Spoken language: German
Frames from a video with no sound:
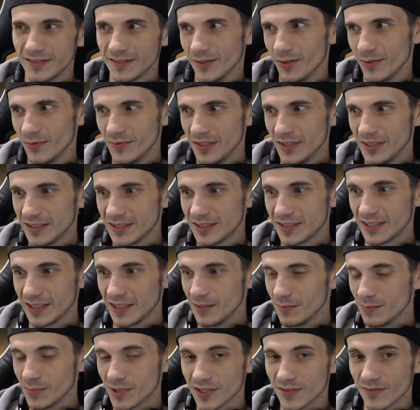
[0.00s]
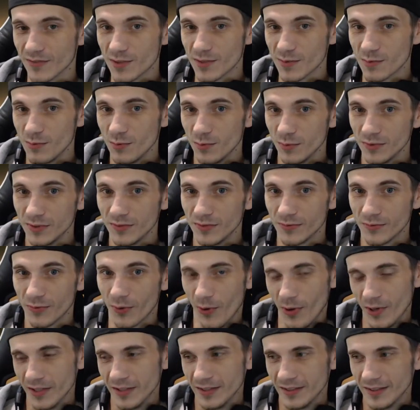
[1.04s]
irgendwie 10 bis 20 Minuten
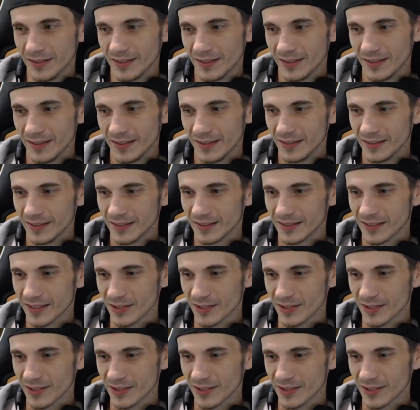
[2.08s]
Folgen, äh,